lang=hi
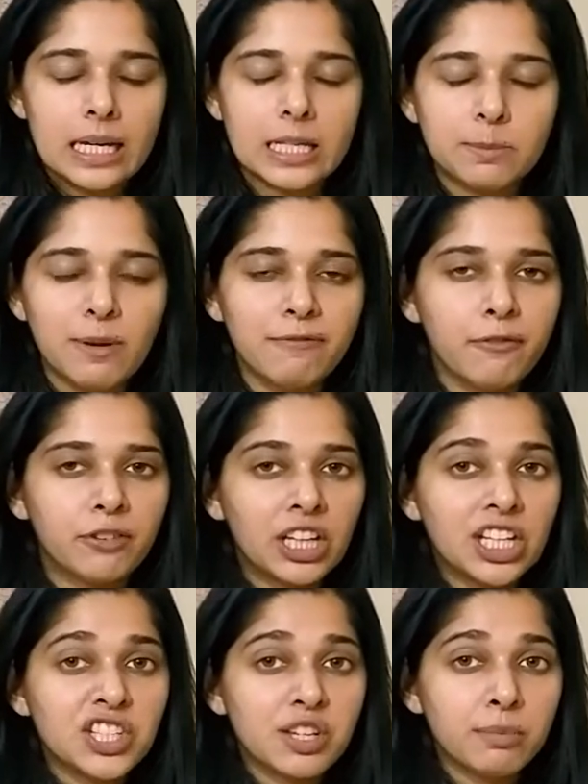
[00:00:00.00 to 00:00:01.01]
इस पर
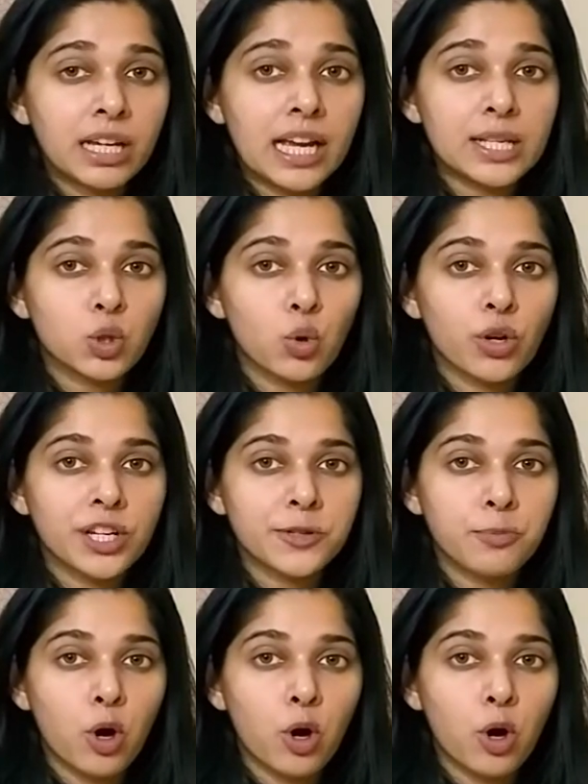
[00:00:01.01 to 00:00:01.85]
फिफ्टीन जी का स्टोरेज